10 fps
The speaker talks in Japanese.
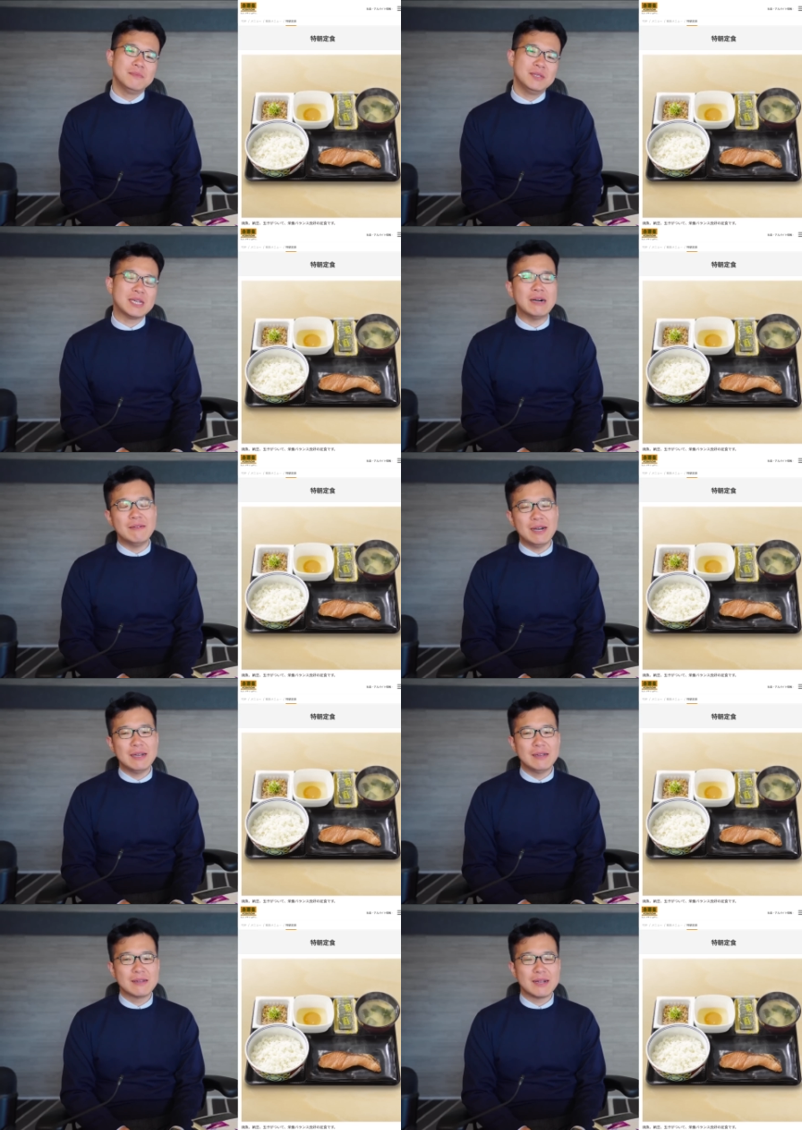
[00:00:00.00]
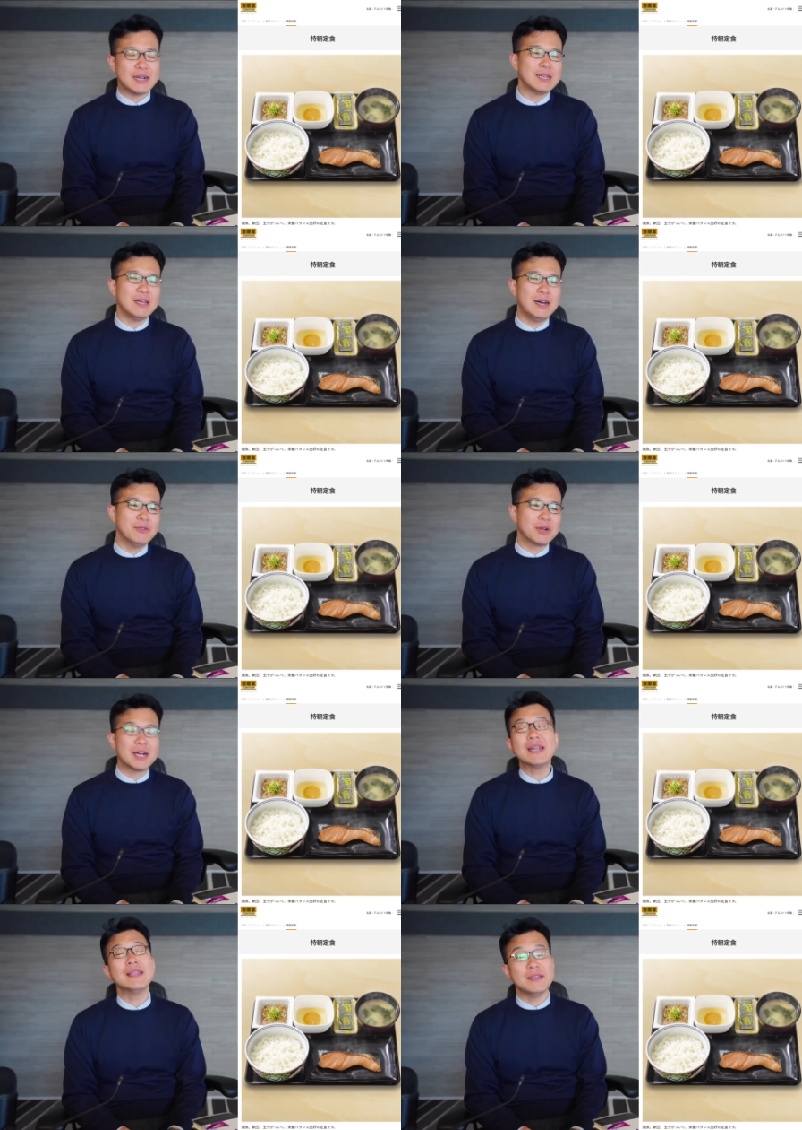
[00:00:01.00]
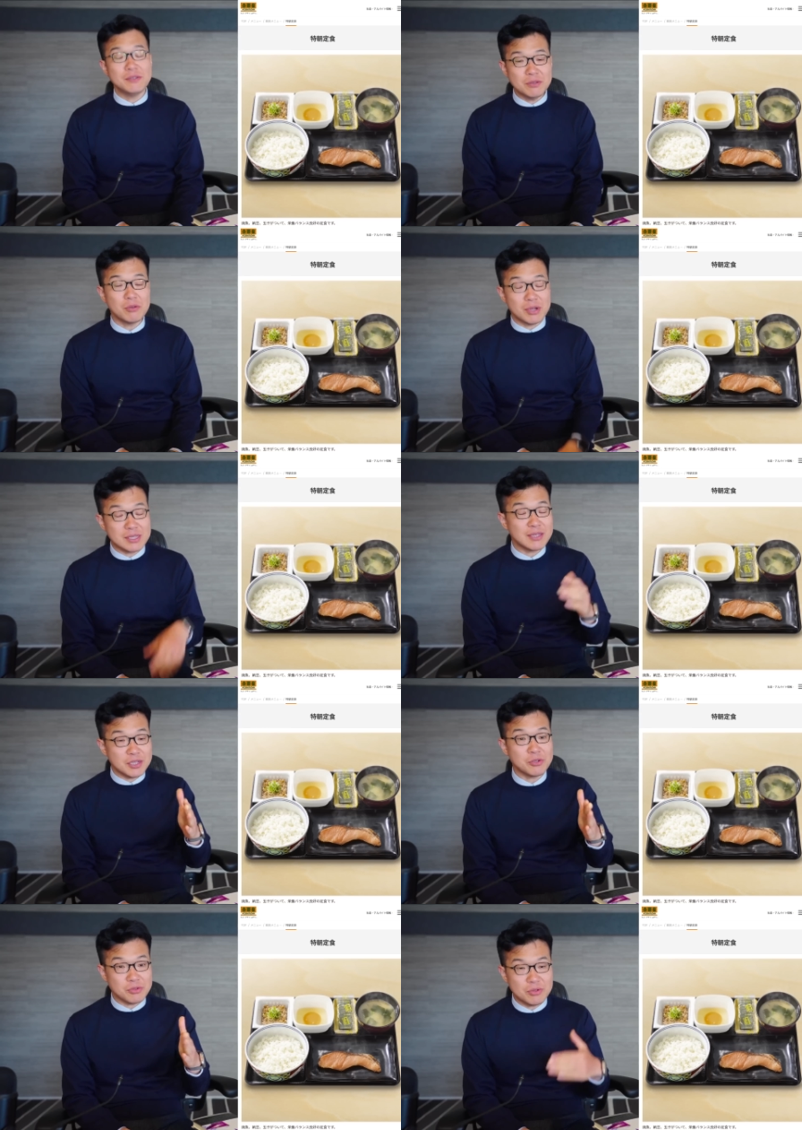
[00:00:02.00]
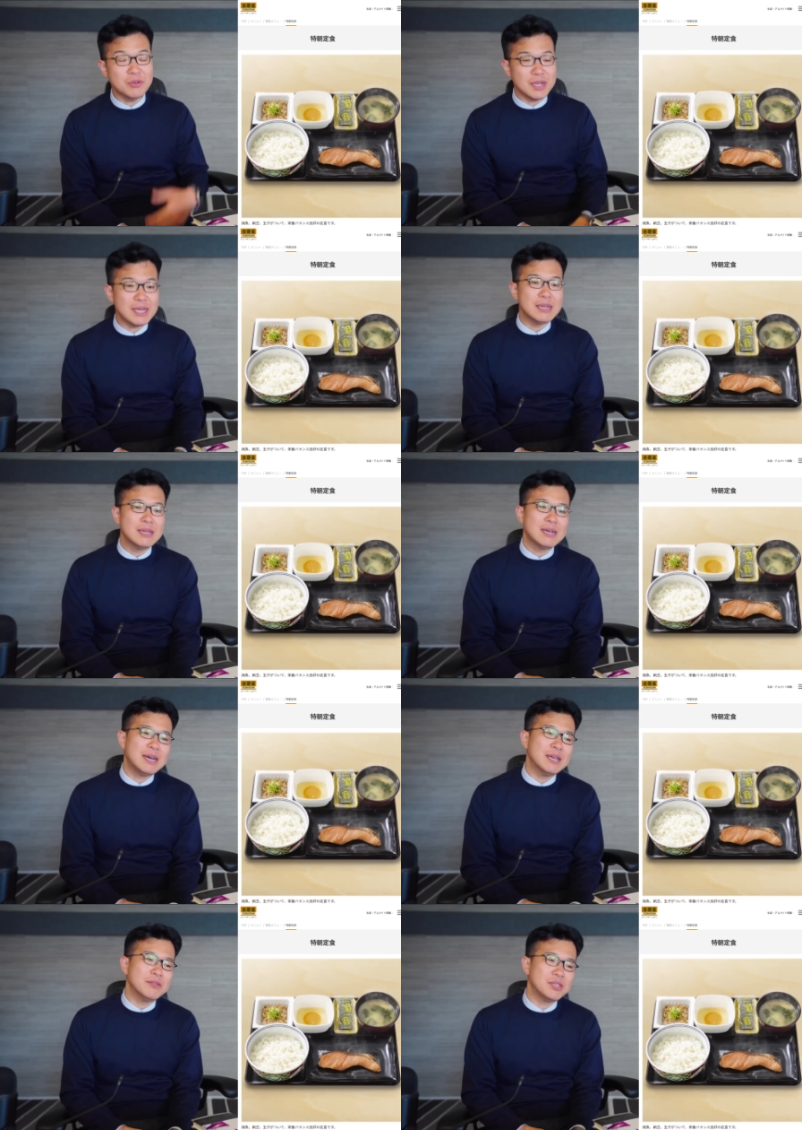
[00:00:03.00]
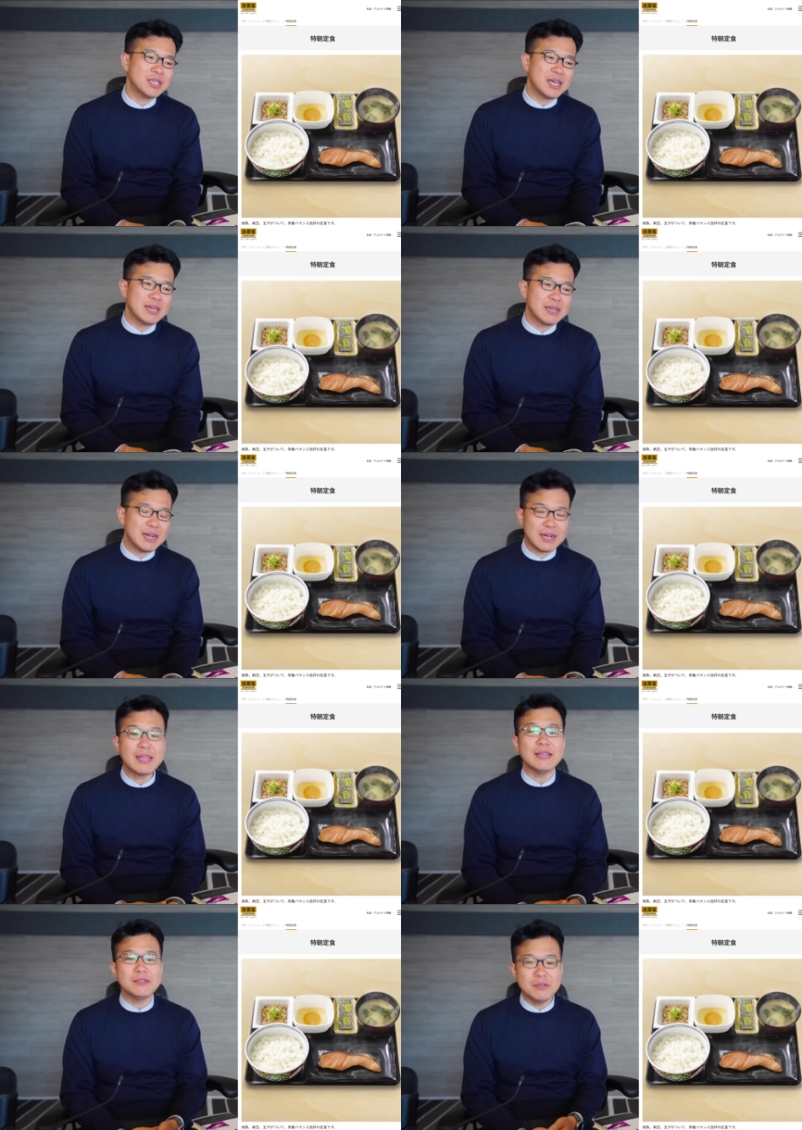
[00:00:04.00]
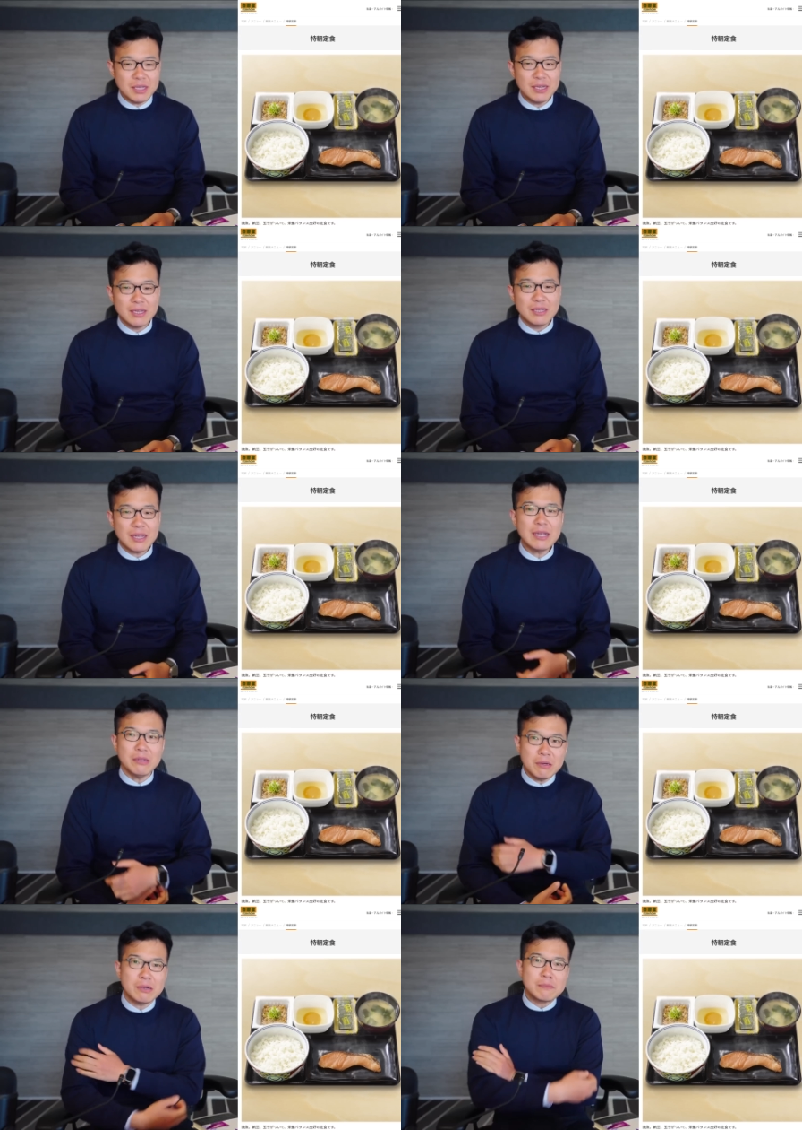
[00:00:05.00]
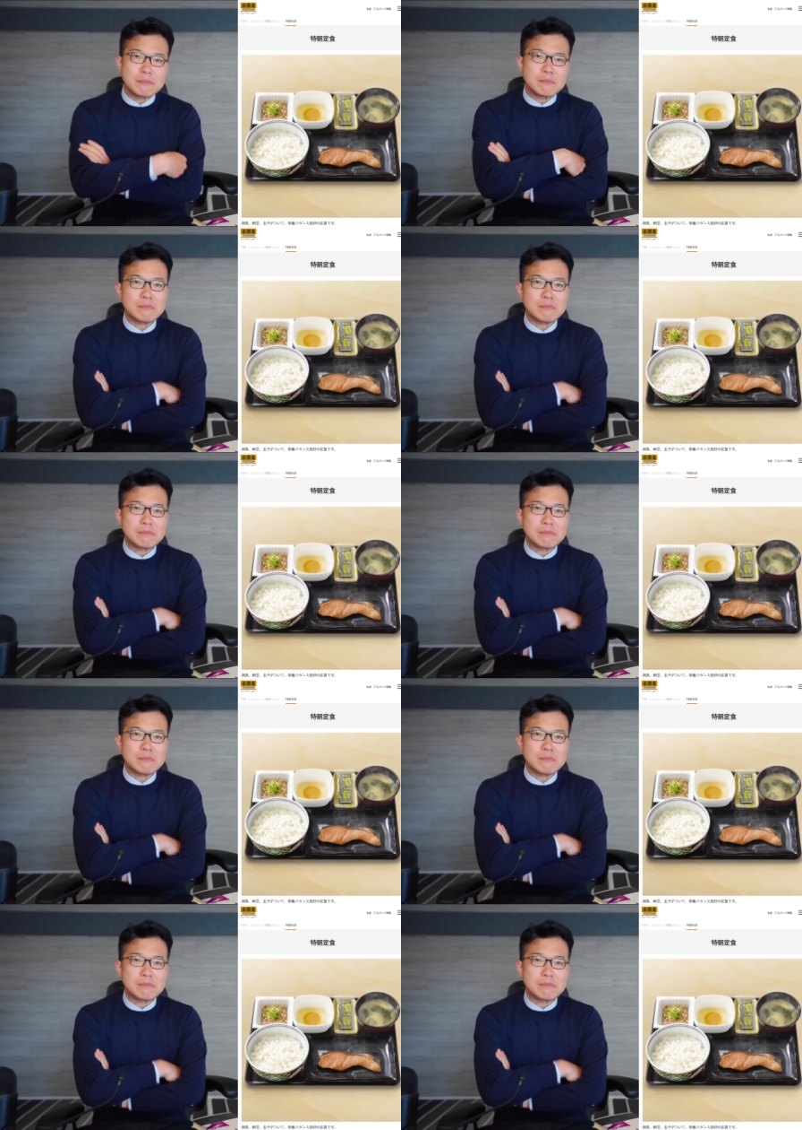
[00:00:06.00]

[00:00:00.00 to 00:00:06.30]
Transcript: 時間はかからないですよね。特朝定食の方が、時間かからないですよね。だけど、